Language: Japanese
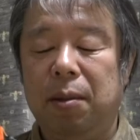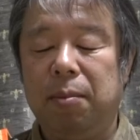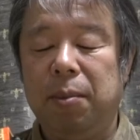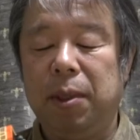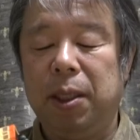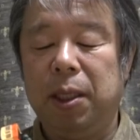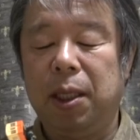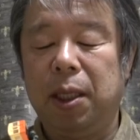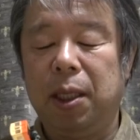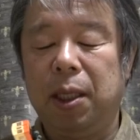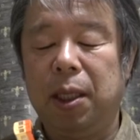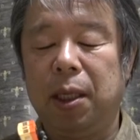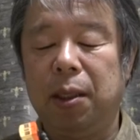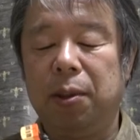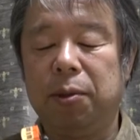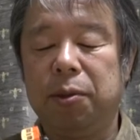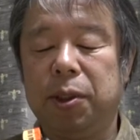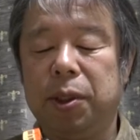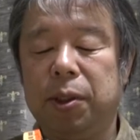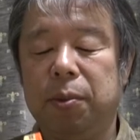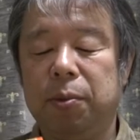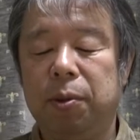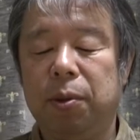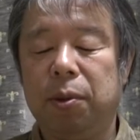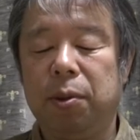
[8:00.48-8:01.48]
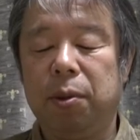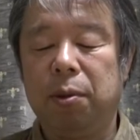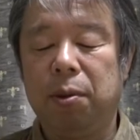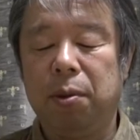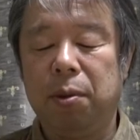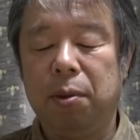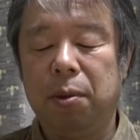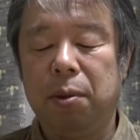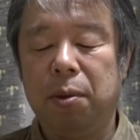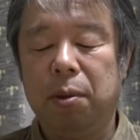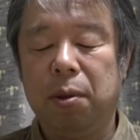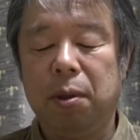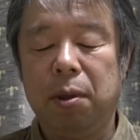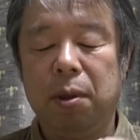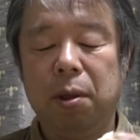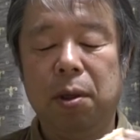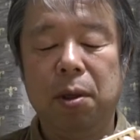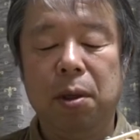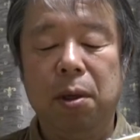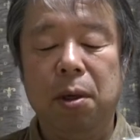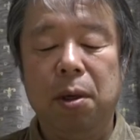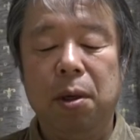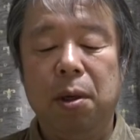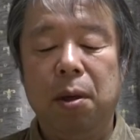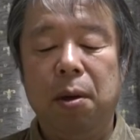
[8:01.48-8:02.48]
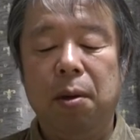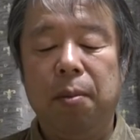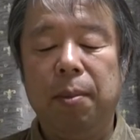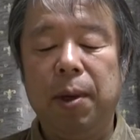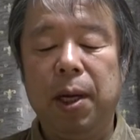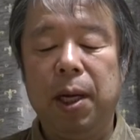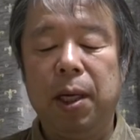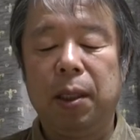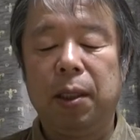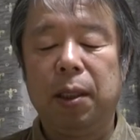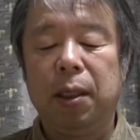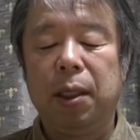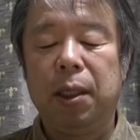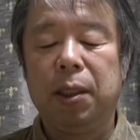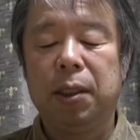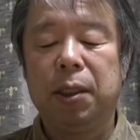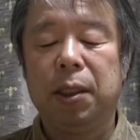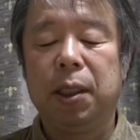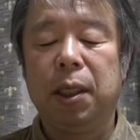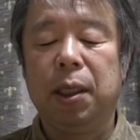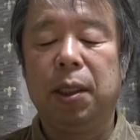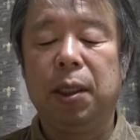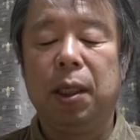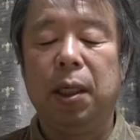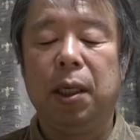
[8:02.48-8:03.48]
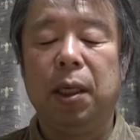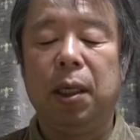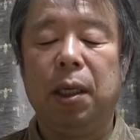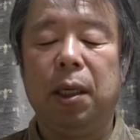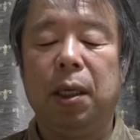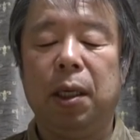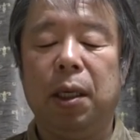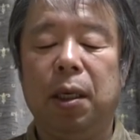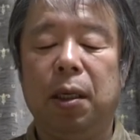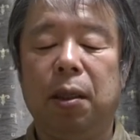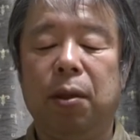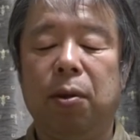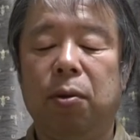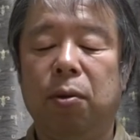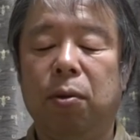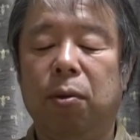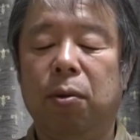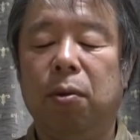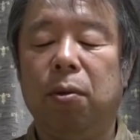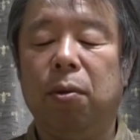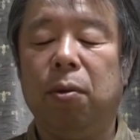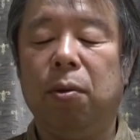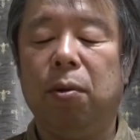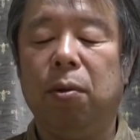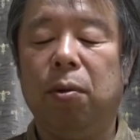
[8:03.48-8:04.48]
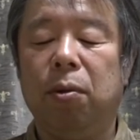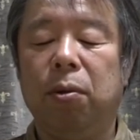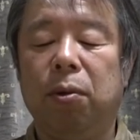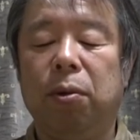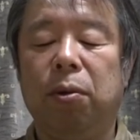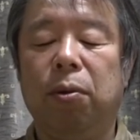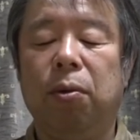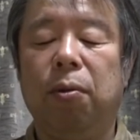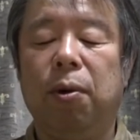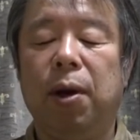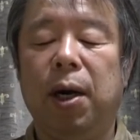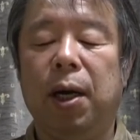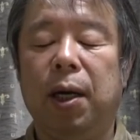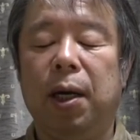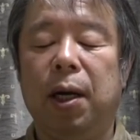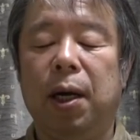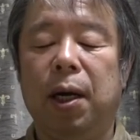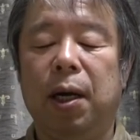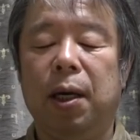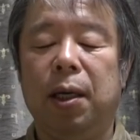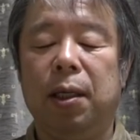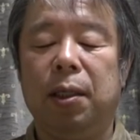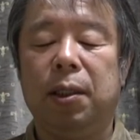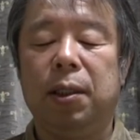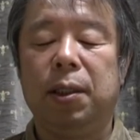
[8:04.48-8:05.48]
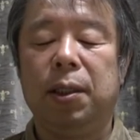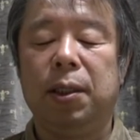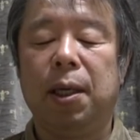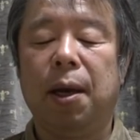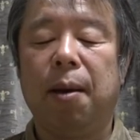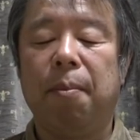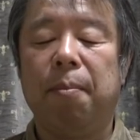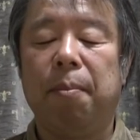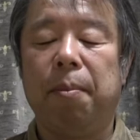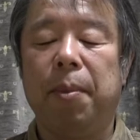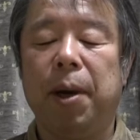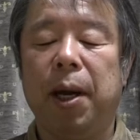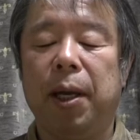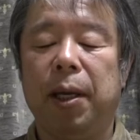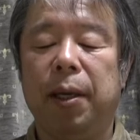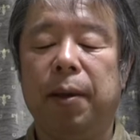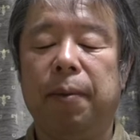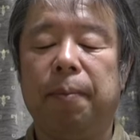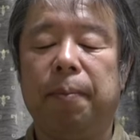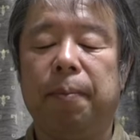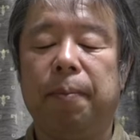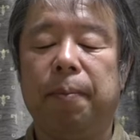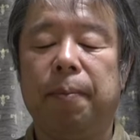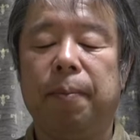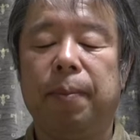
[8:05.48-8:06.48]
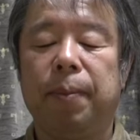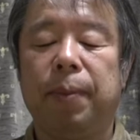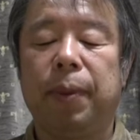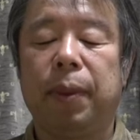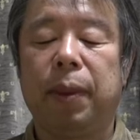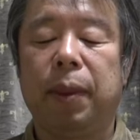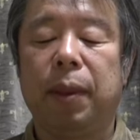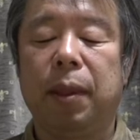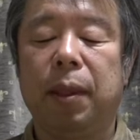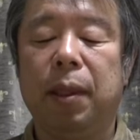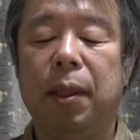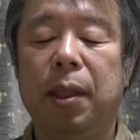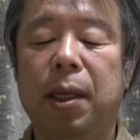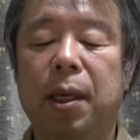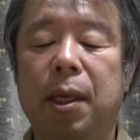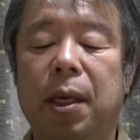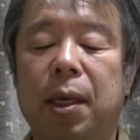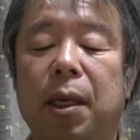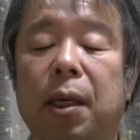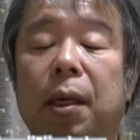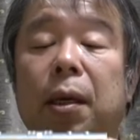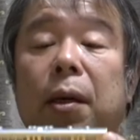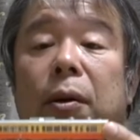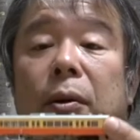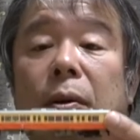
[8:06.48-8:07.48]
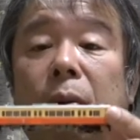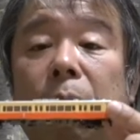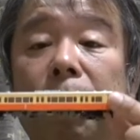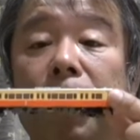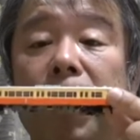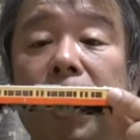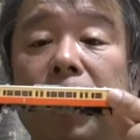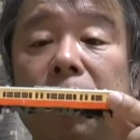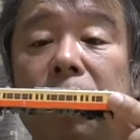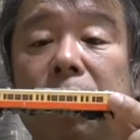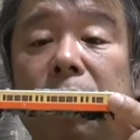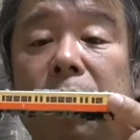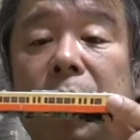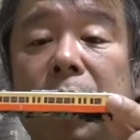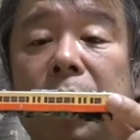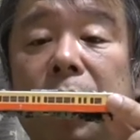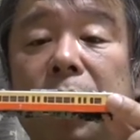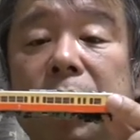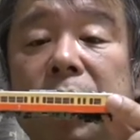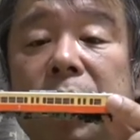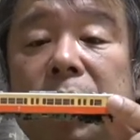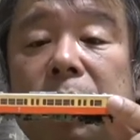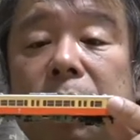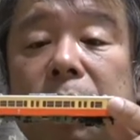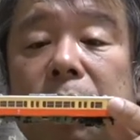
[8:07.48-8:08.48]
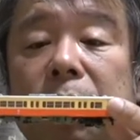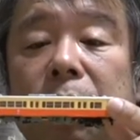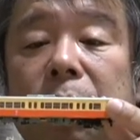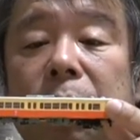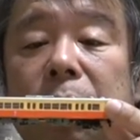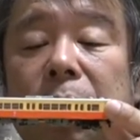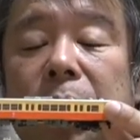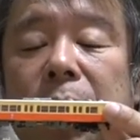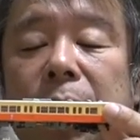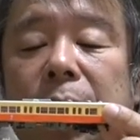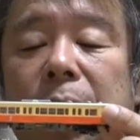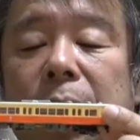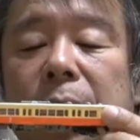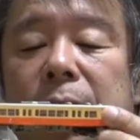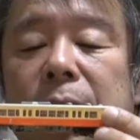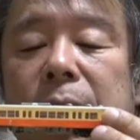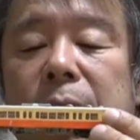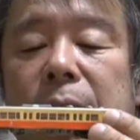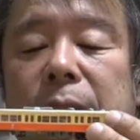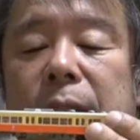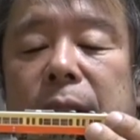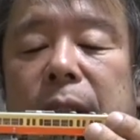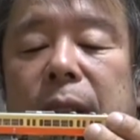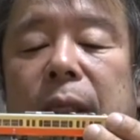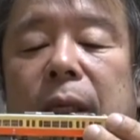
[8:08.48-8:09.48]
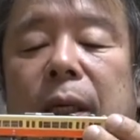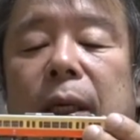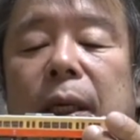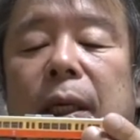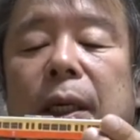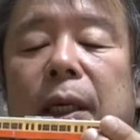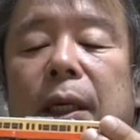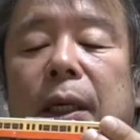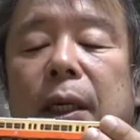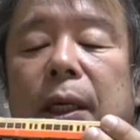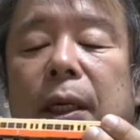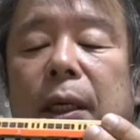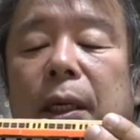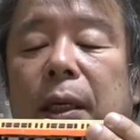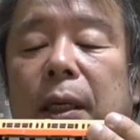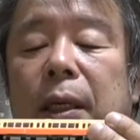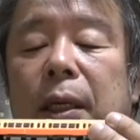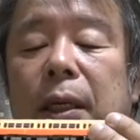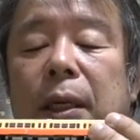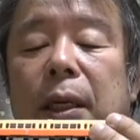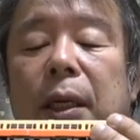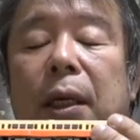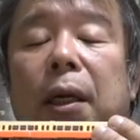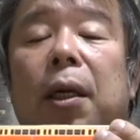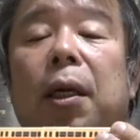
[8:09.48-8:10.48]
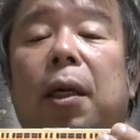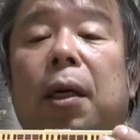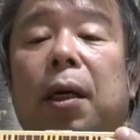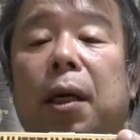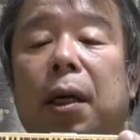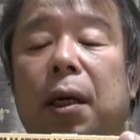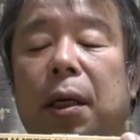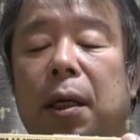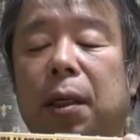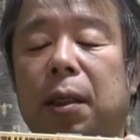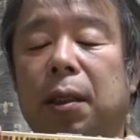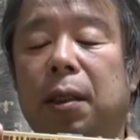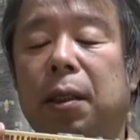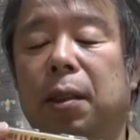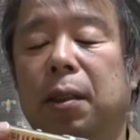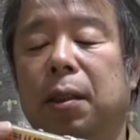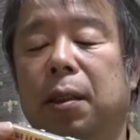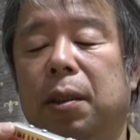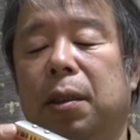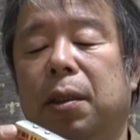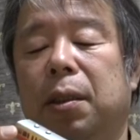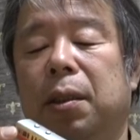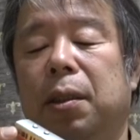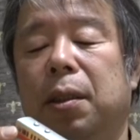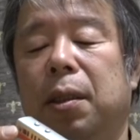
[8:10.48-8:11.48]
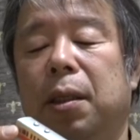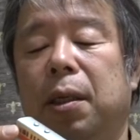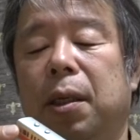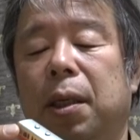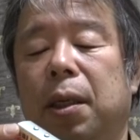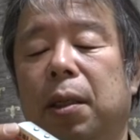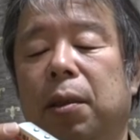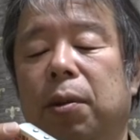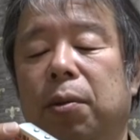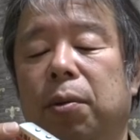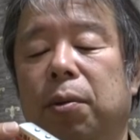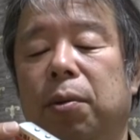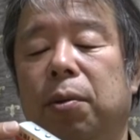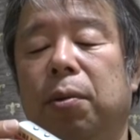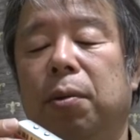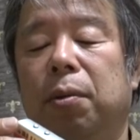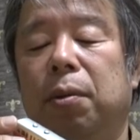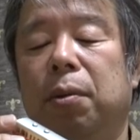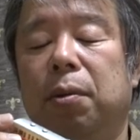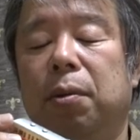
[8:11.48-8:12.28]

見て楽しむとまあ確かに、えっ、ー、とドアが3枚でこう窓の形もこんな感じなかなかえっ、ー、と